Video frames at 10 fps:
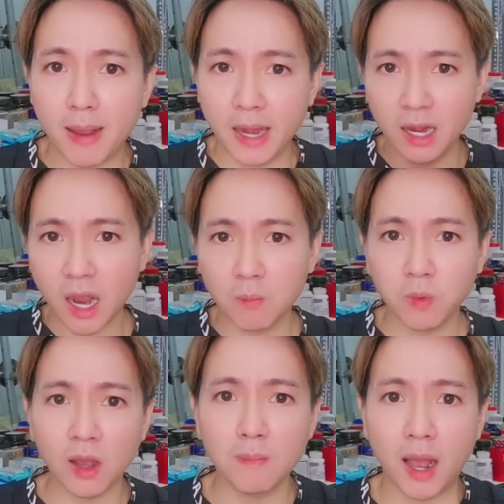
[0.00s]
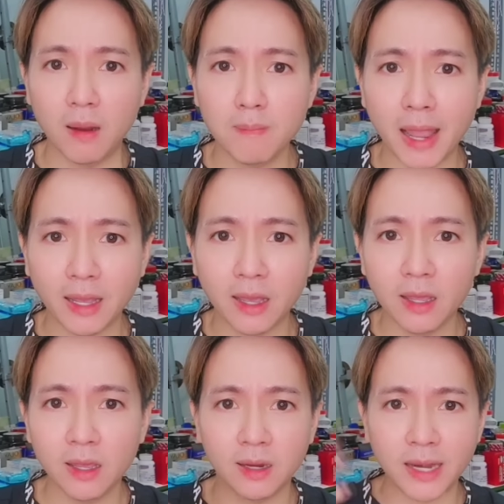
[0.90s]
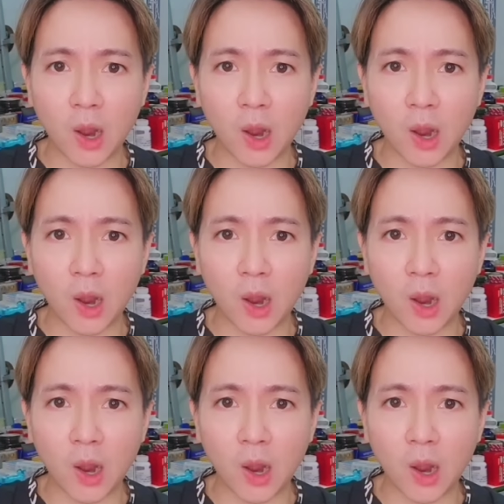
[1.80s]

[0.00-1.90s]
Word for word: mày không có mở mang cái à,